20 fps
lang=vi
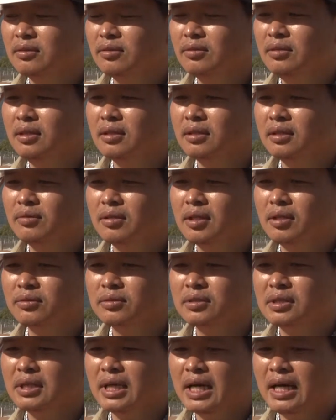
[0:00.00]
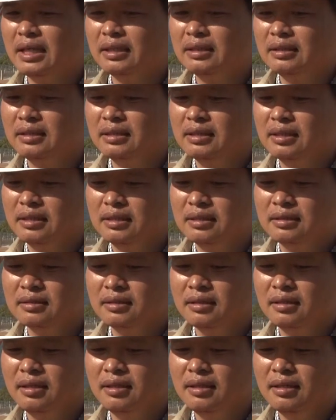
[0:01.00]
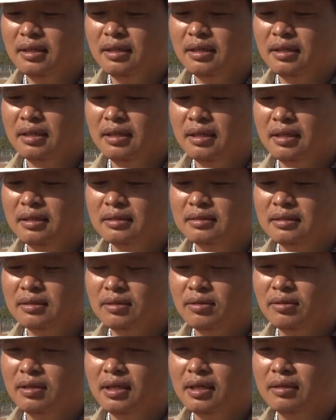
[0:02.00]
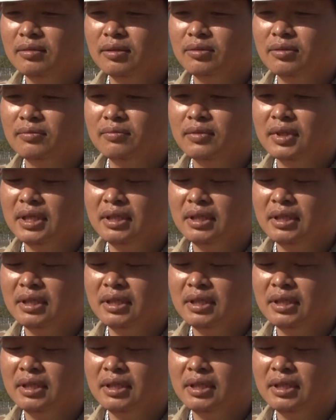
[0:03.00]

khối lượng yêu cầu của dự án dẫn đến là là rất khó khăn về nguồn vật